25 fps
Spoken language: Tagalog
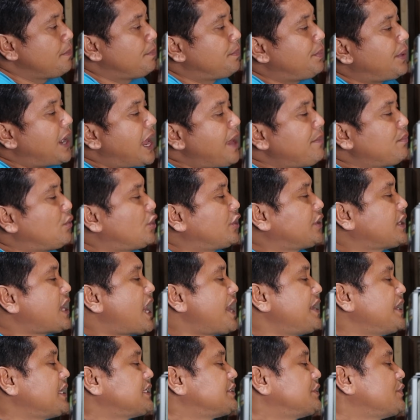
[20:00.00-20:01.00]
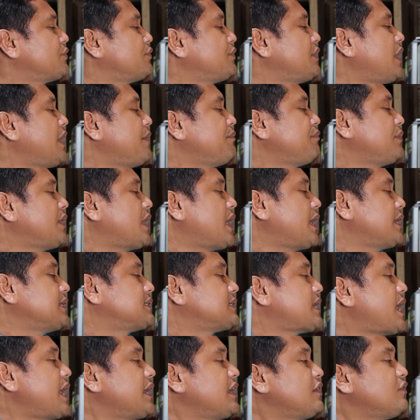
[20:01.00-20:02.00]
Prime Organics yung name niya
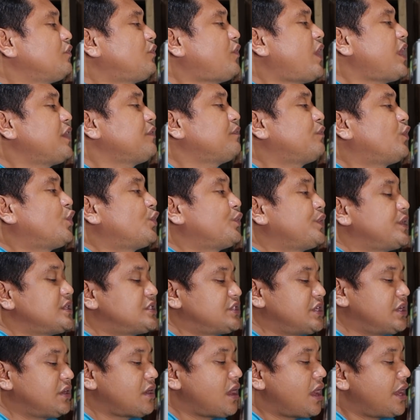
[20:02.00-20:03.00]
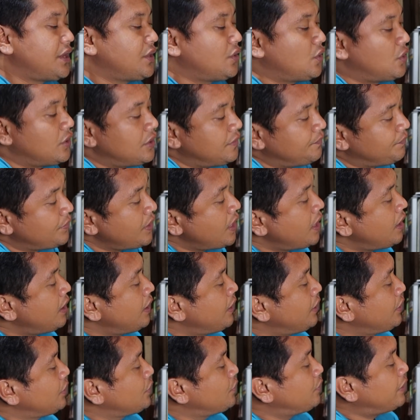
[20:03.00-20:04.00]
is high in fiber, rich in iron,
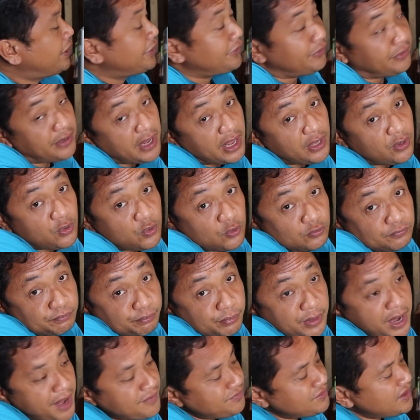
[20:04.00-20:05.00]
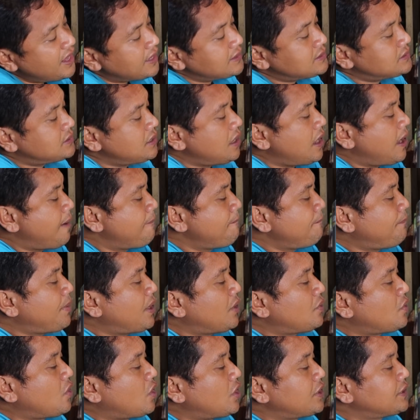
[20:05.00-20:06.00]
yung ano niya, yung brand niya is
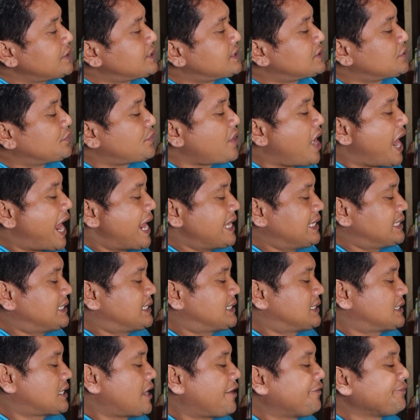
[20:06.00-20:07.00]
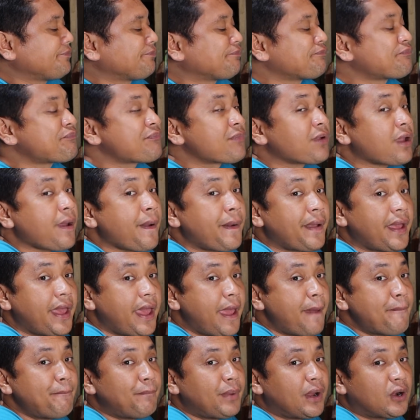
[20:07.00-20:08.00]
Emperor's Rice.
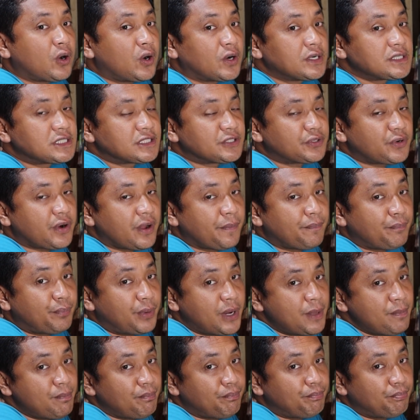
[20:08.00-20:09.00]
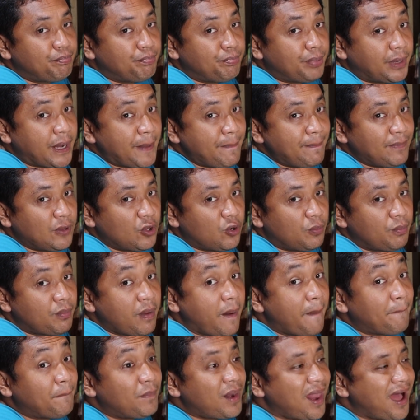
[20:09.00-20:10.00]
Emperor's Prim Premium
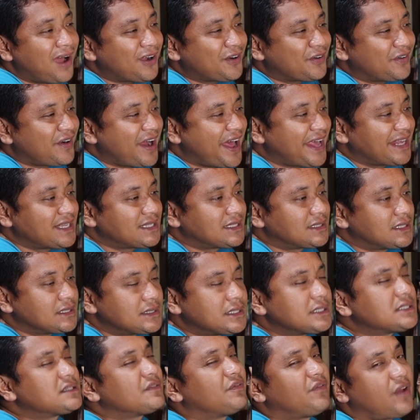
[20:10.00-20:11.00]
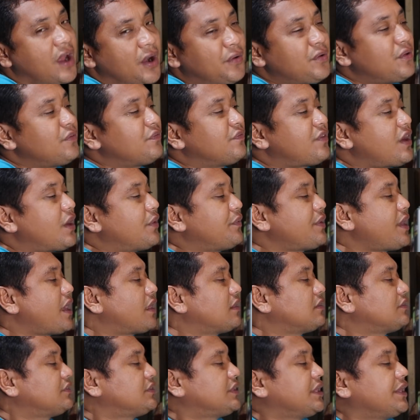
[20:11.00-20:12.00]
Black Rice. This is very, very
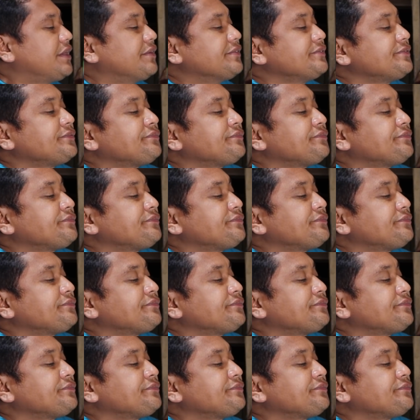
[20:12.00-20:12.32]
healthy.